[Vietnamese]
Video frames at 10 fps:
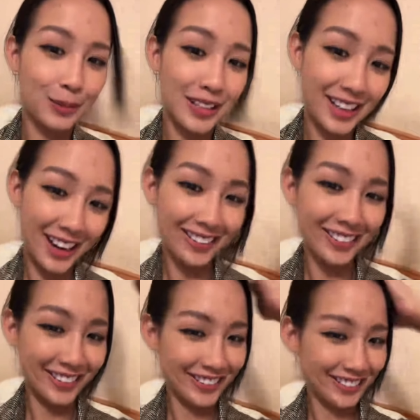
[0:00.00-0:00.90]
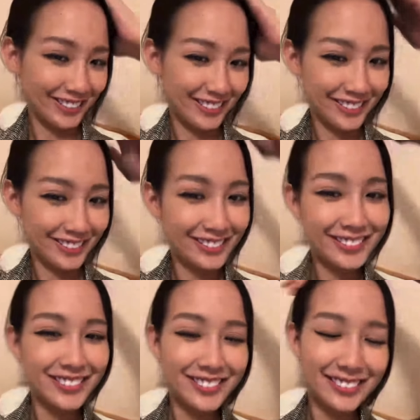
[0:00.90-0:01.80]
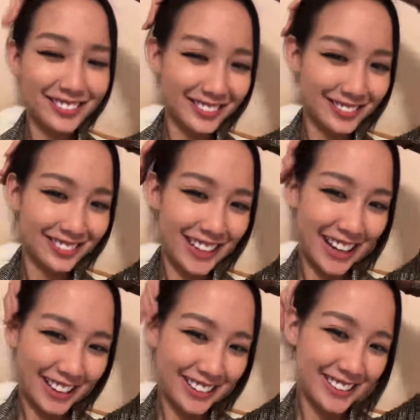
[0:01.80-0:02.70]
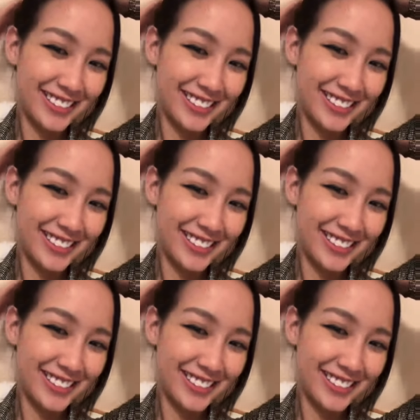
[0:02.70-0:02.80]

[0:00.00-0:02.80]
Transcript: mụn trên trán của tôi nha